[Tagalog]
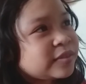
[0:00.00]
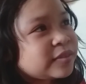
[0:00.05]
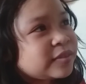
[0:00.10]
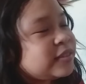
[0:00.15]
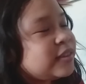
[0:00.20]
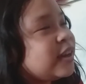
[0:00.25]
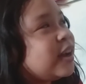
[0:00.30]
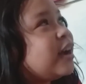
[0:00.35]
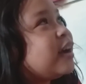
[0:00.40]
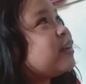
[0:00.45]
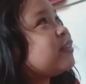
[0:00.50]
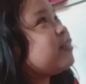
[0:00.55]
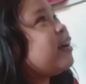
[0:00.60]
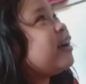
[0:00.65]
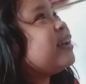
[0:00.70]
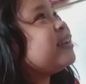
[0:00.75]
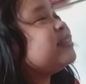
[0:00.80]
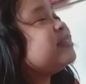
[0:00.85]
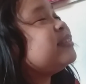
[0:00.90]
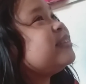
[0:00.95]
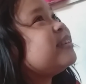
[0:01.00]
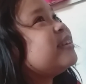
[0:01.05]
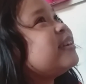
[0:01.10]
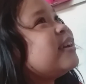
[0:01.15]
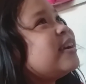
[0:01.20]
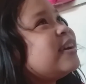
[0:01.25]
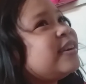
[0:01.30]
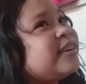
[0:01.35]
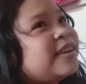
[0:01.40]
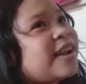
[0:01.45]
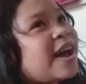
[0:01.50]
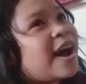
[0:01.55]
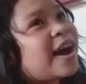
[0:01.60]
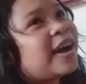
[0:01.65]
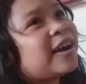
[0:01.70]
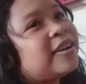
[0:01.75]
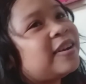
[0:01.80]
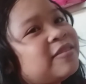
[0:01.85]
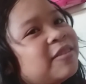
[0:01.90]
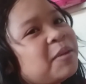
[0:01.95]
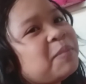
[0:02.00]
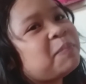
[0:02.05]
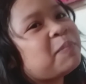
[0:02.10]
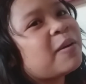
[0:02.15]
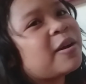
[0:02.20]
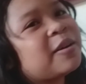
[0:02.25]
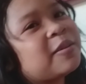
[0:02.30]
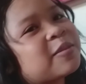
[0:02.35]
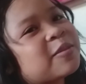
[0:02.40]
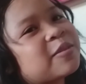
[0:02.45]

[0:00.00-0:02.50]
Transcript: Na kuan. Nagkuan pag